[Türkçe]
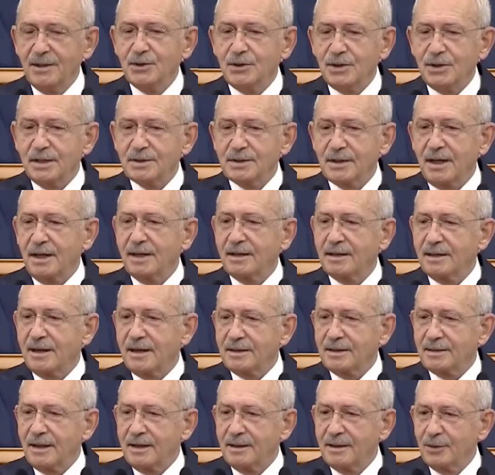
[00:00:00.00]

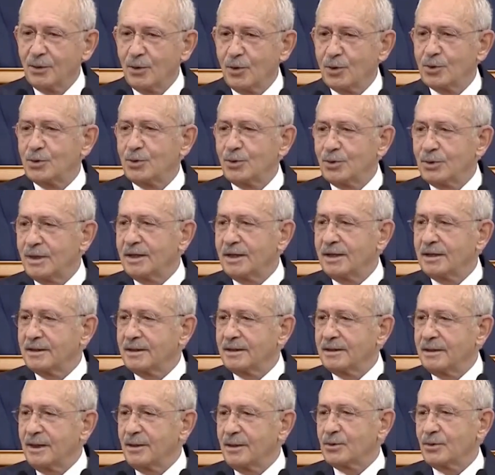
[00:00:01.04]
Cezayirlerden özür
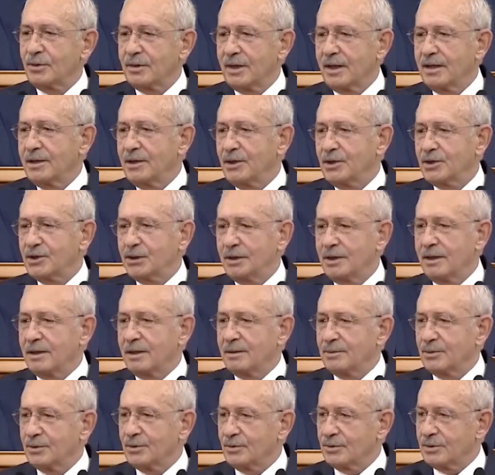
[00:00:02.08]
diledikten sonra
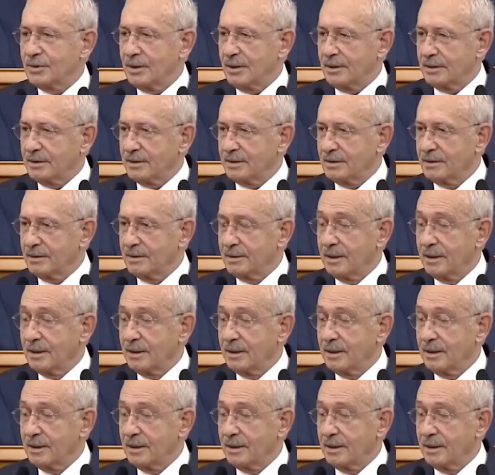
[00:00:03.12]
ilişkilerini düzeldi.